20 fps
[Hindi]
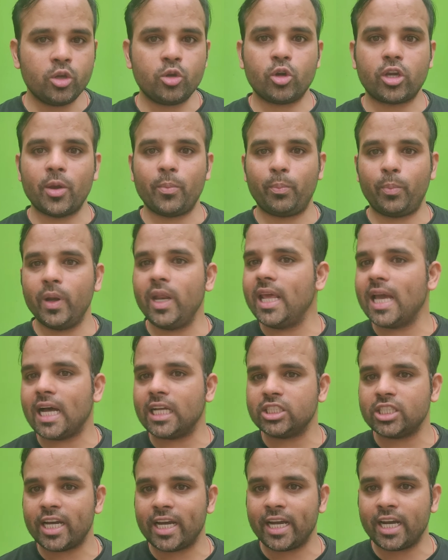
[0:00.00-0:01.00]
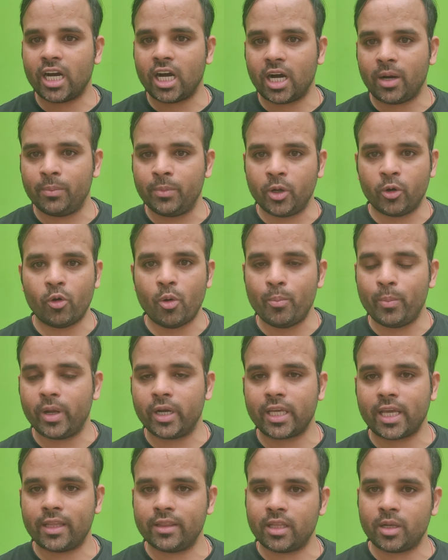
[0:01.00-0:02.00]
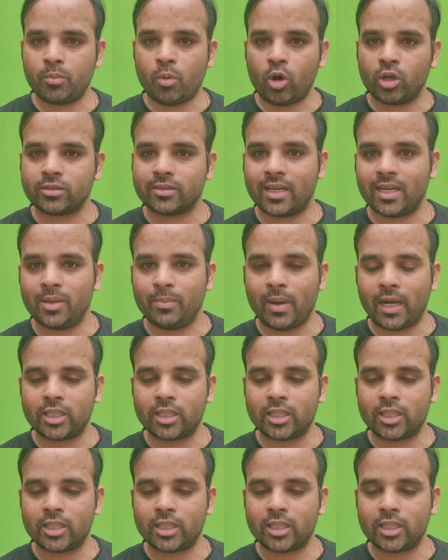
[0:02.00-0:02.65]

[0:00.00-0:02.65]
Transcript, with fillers: क्योंकि प्री आ जाएगा अब नवंबर के अंदर बहुत सारी